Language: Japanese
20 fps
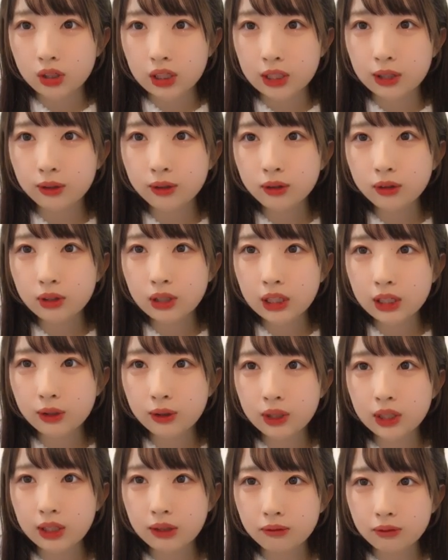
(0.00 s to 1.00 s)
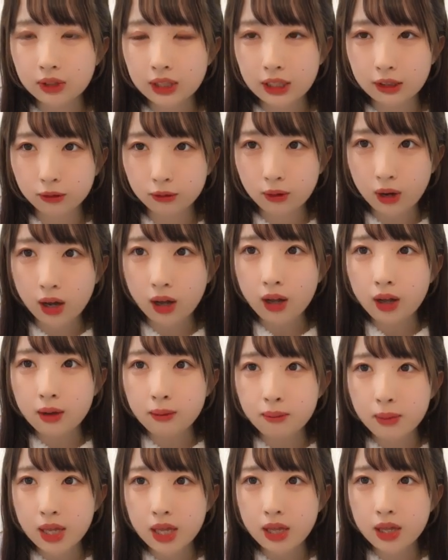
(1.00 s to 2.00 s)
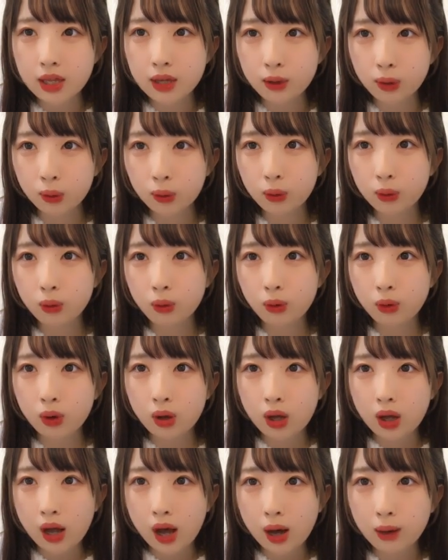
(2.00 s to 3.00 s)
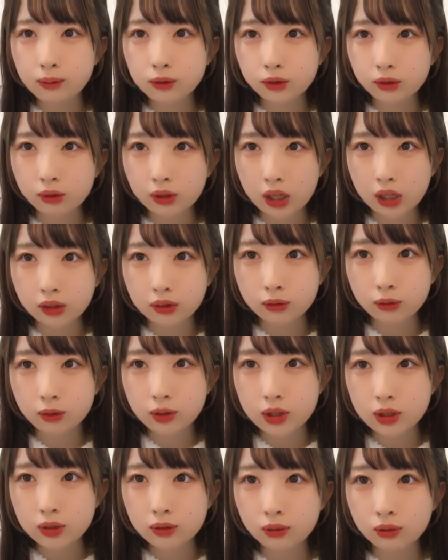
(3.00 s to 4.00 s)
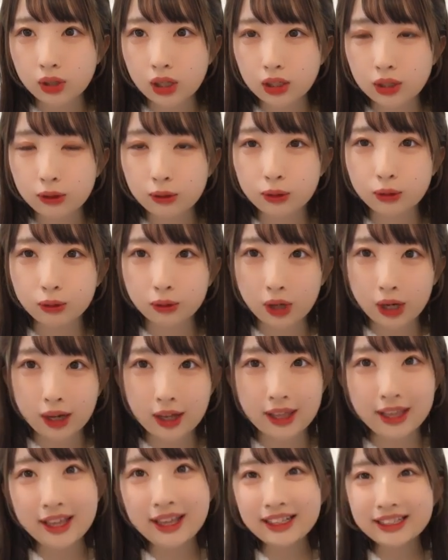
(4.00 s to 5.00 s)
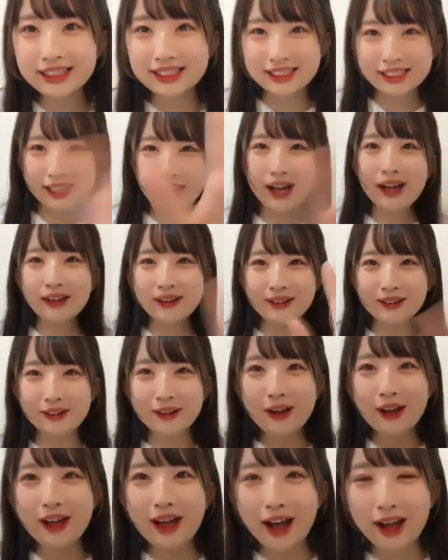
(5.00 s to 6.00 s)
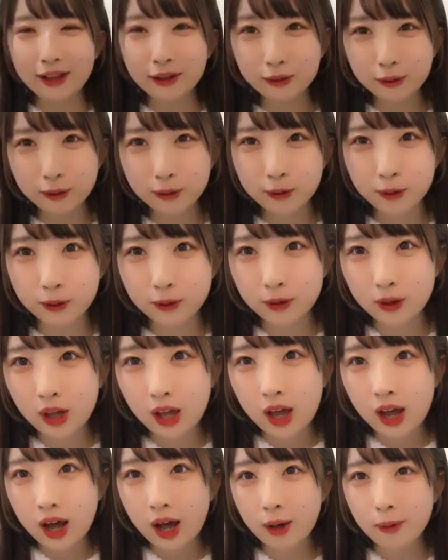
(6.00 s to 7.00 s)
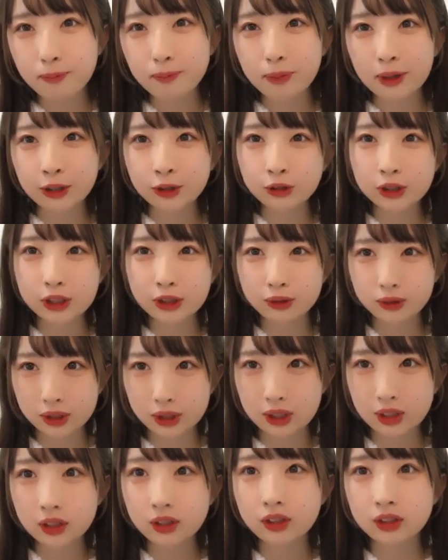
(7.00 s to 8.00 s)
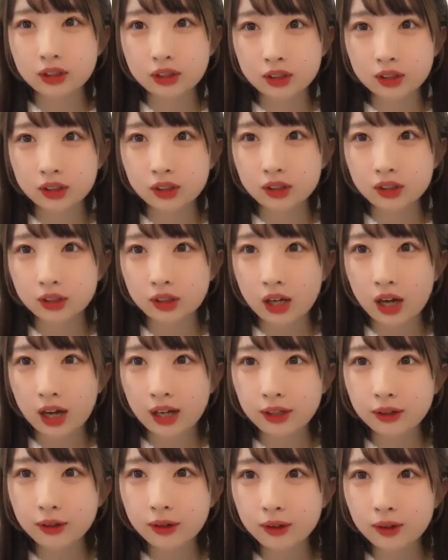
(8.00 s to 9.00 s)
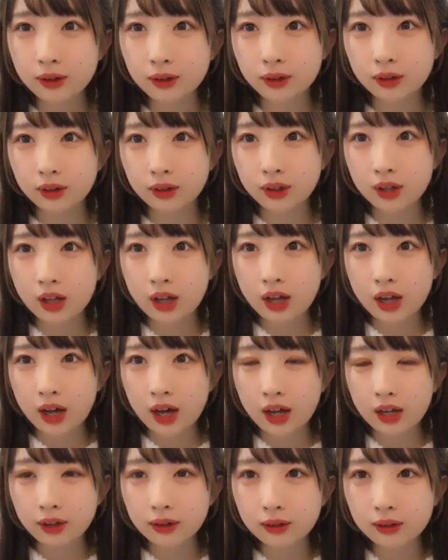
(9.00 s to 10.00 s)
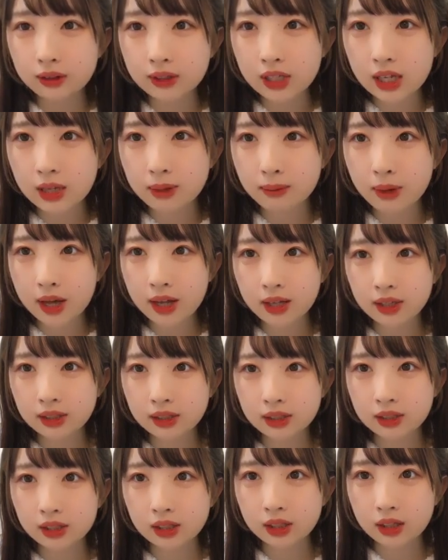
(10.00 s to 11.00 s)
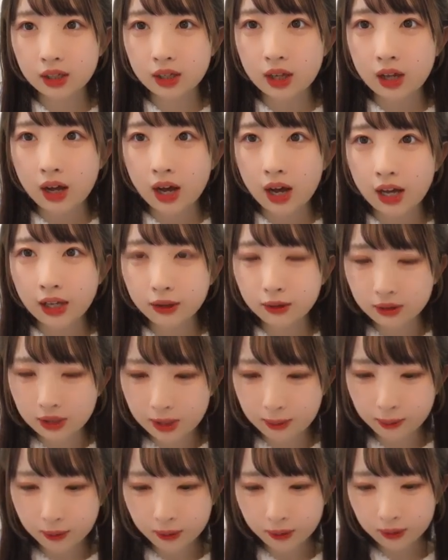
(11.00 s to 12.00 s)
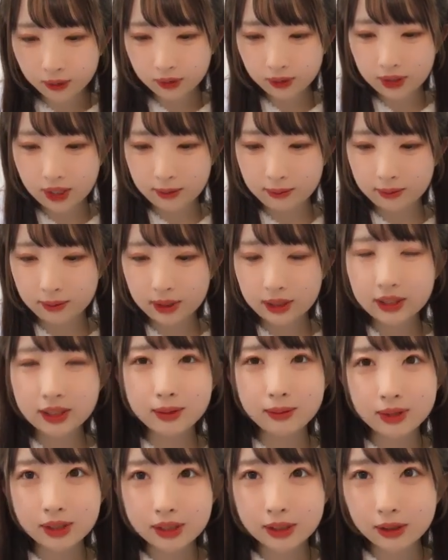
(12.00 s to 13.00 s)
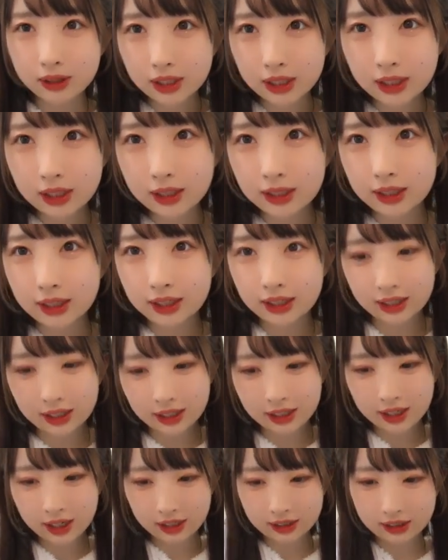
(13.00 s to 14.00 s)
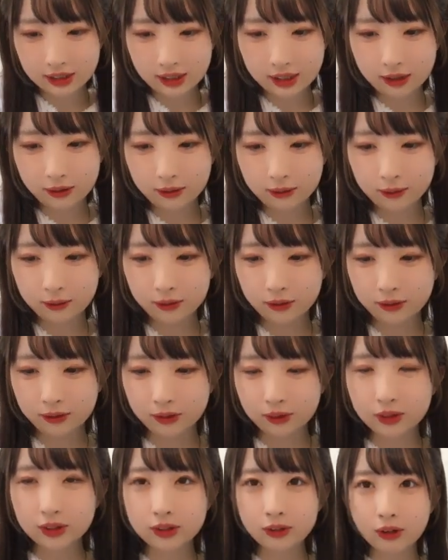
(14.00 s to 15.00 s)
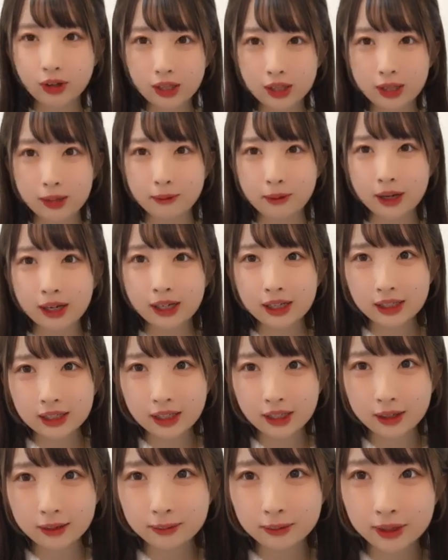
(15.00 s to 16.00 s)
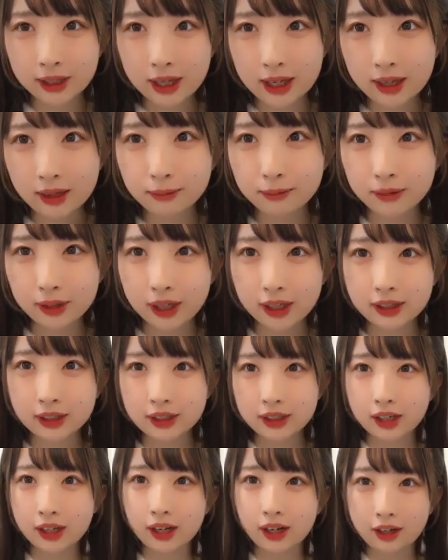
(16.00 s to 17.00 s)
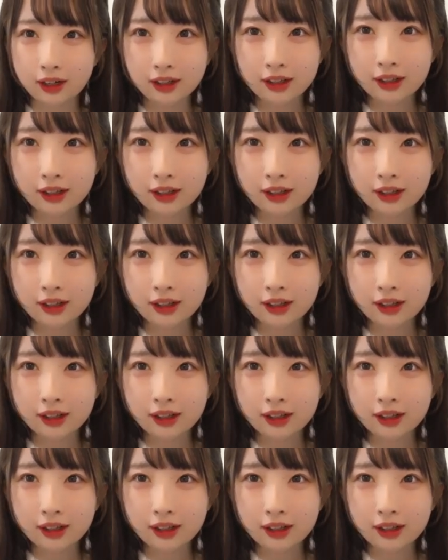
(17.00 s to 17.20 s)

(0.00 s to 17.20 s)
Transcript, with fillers: 岐阜の匂いってのは名宝ハムを焼く美味しそうな匂いとかえ違うよあのー、葉っぱの匂いはようはようございますはよう寝坊えめちゃめちゃいいいい朝だよもうしょうがない魔界から向か向かってたから